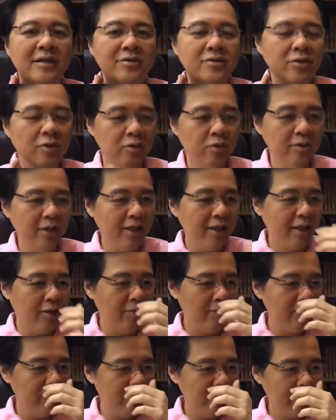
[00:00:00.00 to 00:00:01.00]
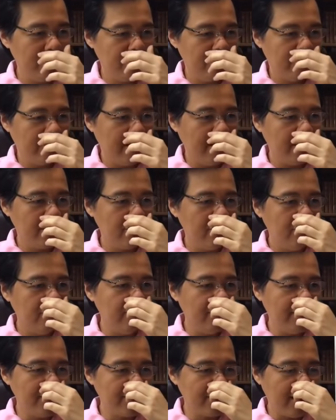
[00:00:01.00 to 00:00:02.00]
So una, gawin yung ganito,
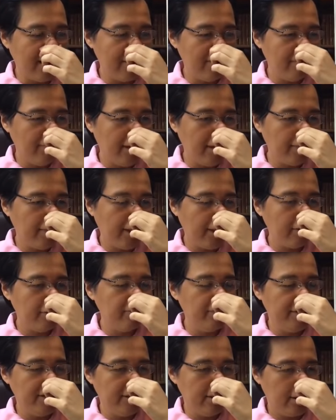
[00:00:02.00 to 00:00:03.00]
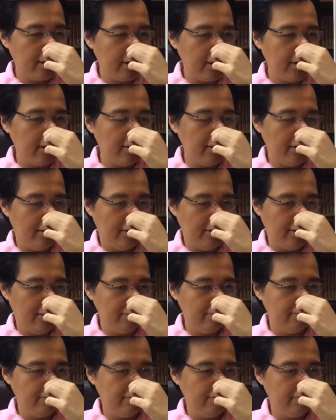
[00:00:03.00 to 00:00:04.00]
Valsalva para umiire, ganyan,
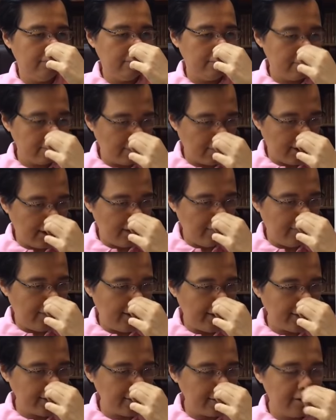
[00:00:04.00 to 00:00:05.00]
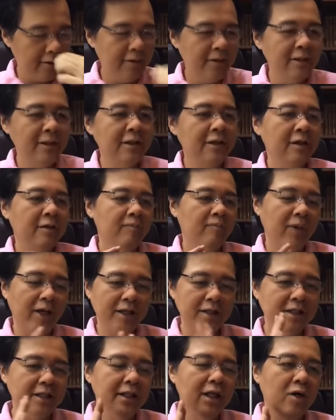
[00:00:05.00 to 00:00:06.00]
labas. Pag
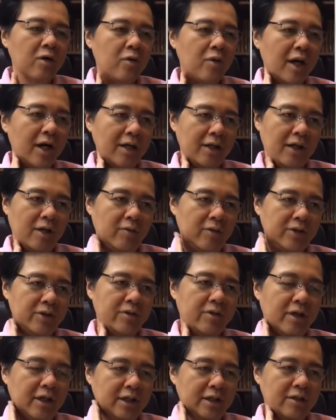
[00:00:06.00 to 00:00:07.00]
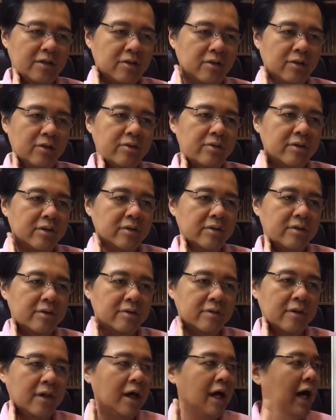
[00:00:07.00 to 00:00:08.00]
hindi nakuha, gawin yung ganito.
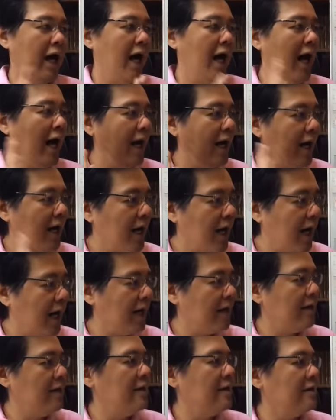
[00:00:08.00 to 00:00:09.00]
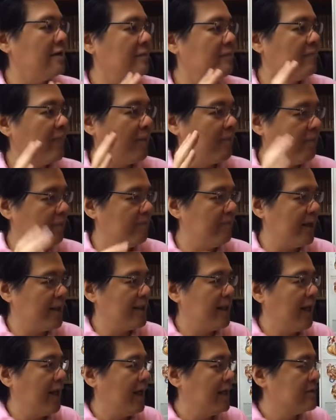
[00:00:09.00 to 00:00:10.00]
Hanggang ma-
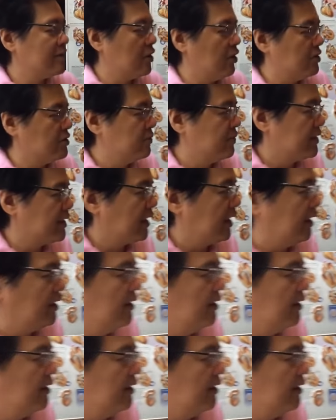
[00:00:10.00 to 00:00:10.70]
madala sa ospital.